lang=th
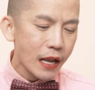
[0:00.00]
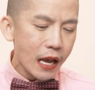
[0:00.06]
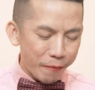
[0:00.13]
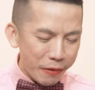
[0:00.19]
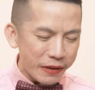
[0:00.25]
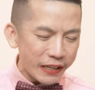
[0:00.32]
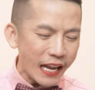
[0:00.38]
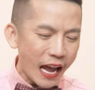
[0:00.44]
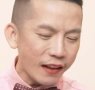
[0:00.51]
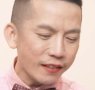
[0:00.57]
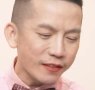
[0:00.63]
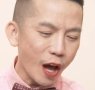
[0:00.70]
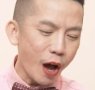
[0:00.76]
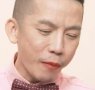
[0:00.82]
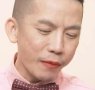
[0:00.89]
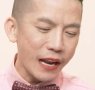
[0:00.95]
เพื่อเป็นการ
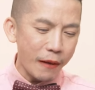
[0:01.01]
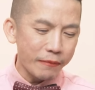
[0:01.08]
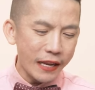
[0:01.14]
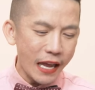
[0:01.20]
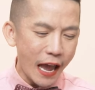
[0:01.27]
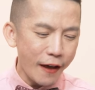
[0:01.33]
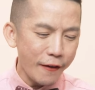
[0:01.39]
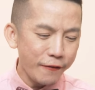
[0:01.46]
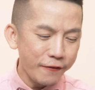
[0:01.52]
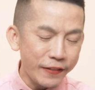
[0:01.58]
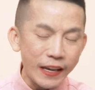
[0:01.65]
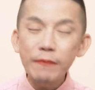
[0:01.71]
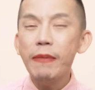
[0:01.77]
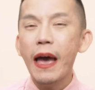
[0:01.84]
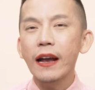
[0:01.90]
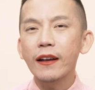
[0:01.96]
ตอบกลับนะคะ
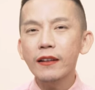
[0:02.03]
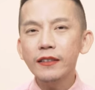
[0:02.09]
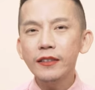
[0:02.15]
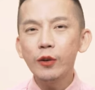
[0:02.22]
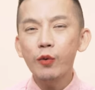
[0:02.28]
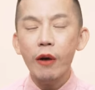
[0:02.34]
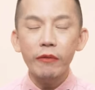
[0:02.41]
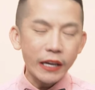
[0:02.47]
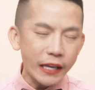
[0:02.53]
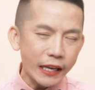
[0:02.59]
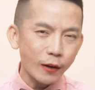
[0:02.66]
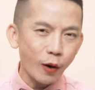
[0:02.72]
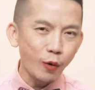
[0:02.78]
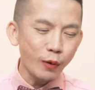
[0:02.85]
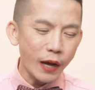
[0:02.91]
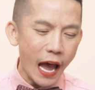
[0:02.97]
feedback ก็คือความคิดเห็น
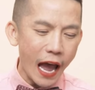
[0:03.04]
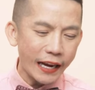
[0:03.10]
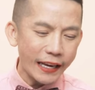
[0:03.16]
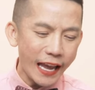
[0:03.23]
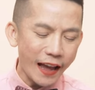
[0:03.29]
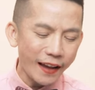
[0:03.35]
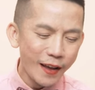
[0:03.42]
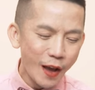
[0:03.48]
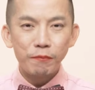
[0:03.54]
ของลูกค้าเนี่ย